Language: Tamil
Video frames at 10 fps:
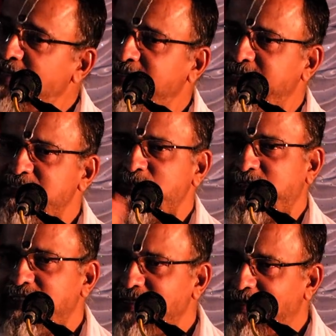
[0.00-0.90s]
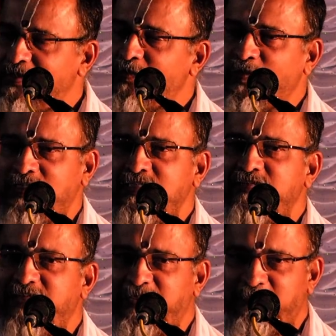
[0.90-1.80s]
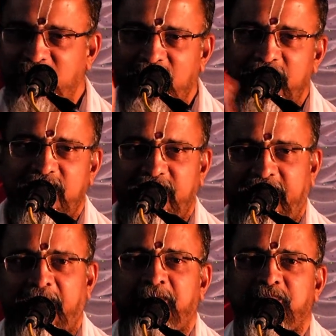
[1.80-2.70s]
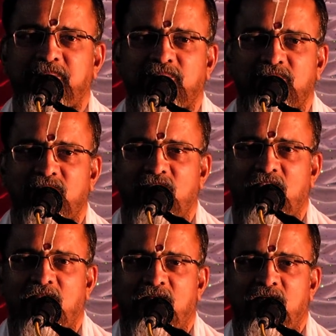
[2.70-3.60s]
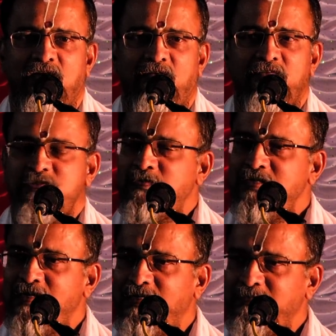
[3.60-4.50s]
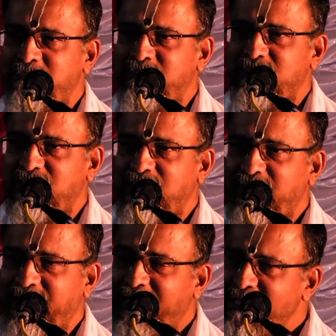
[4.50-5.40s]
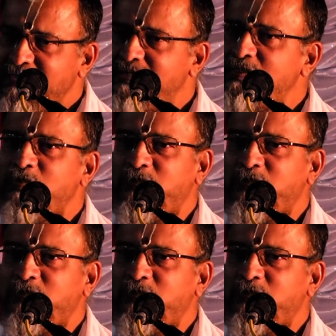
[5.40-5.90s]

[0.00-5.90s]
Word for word: இல்லைன்னு சொன்னேன் ஆனால் குழந்தை வேணும்னு கேட்கறியே நான் சொன்னால் எனக்காக